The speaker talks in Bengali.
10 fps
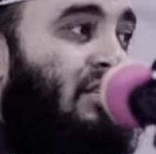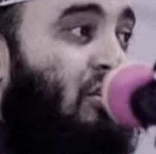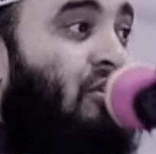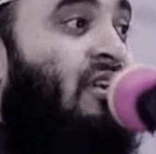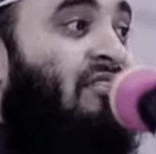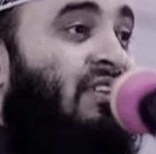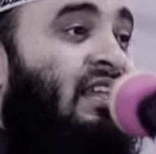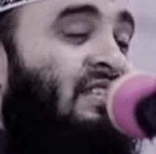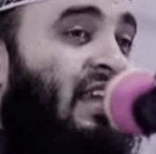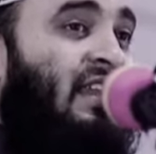
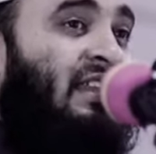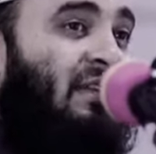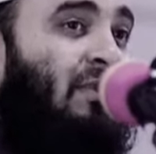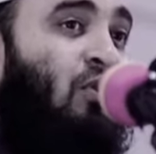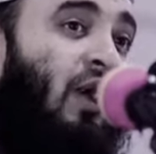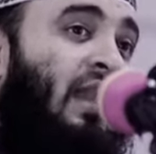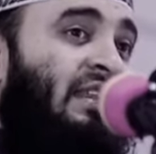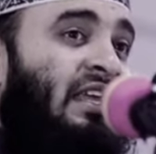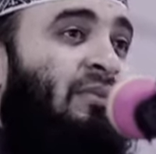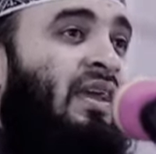জিওগ্রাফিক্যাল চ্যানেল দেখবেন
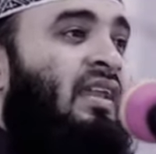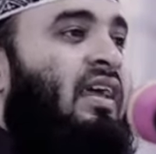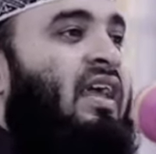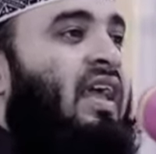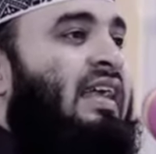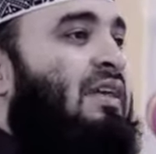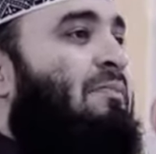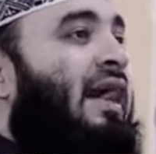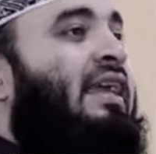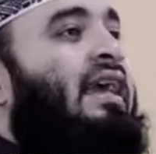ওখানে দেখবেন একটা
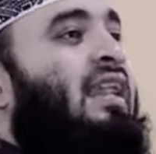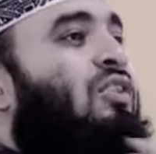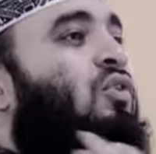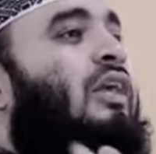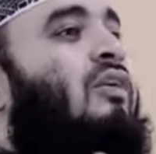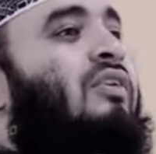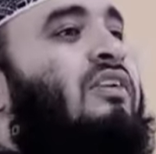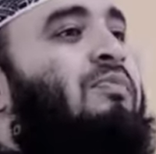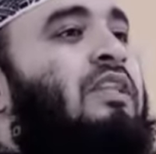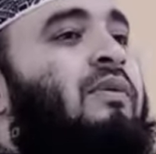পাখি আল্লাহ তৈরি
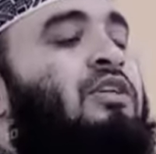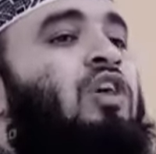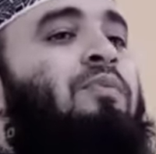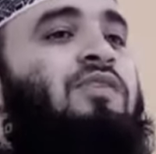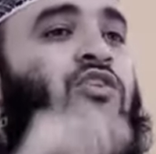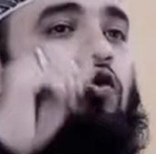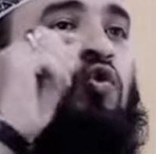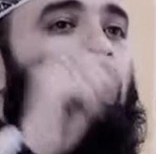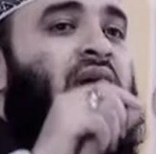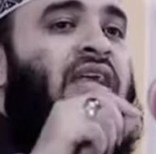করেছে পৃথিবীর সবচেয়ে
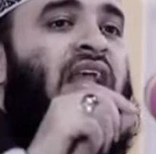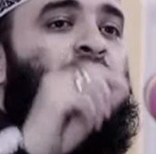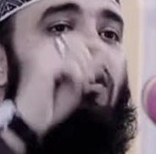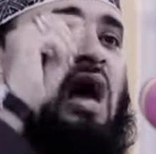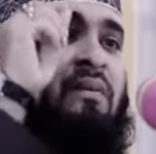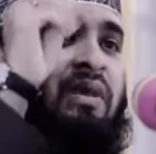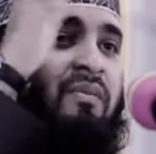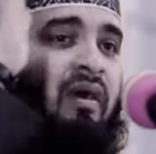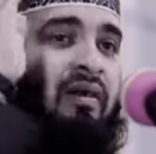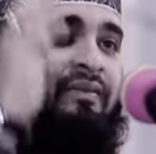ছোট পাখি নাম হলো হামিং
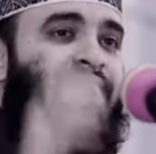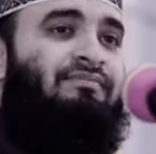বার্ড